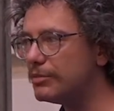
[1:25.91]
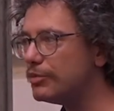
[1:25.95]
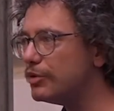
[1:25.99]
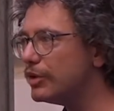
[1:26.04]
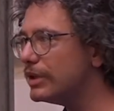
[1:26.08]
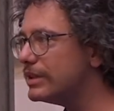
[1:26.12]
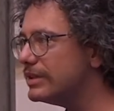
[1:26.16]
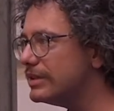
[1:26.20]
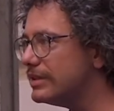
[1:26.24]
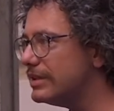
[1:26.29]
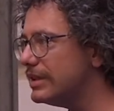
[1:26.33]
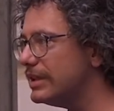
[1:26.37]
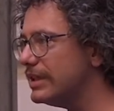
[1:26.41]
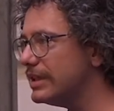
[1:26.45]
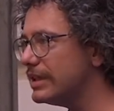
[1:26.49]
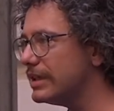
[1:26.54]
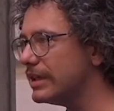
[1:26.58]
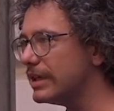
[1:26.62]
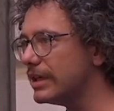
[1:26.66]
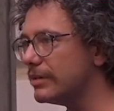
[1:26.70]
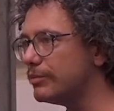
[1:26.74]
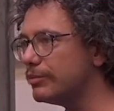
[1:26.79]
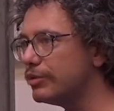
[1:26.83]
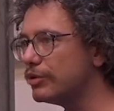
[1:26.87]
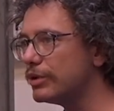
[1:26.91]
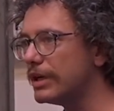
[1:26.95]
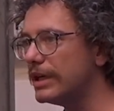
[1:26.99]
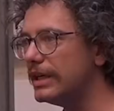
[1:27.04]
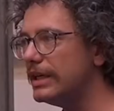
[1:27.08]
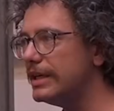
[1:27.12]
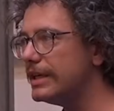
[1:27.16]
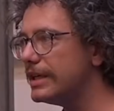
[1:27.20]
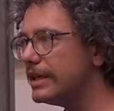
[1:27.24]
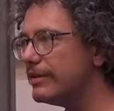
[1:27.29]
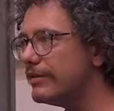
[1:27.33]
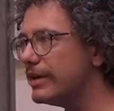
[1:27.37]
più antichi che pure
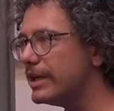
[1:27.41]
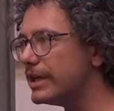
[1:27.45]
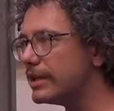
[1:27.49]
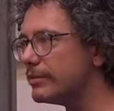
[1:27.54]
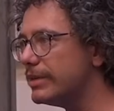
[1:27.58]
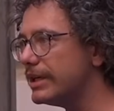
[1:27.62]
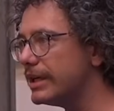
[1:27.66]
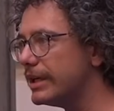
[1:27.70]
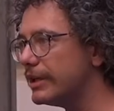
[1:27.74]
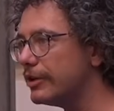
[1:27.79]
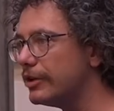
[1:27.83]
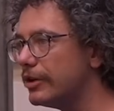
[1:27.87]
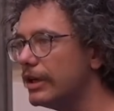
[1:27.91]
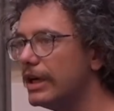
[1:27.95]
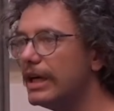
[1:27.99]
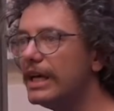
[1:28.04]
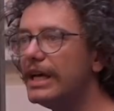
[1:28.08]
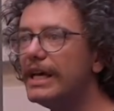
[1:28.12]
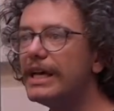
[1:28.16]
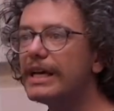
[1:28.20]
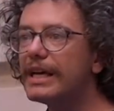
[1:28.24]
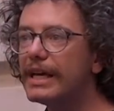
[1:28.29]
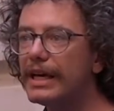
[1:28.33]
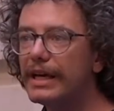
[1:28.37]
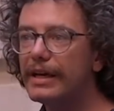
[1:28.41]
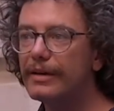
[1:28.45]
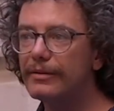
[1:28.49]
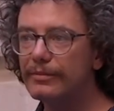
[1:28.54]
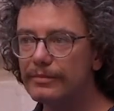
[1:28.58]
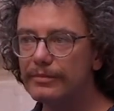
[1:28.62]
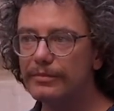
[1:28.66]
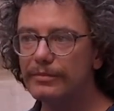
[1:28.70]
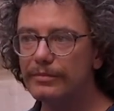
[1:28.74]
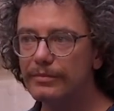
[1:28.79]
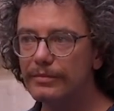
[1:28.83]
li riverberano e che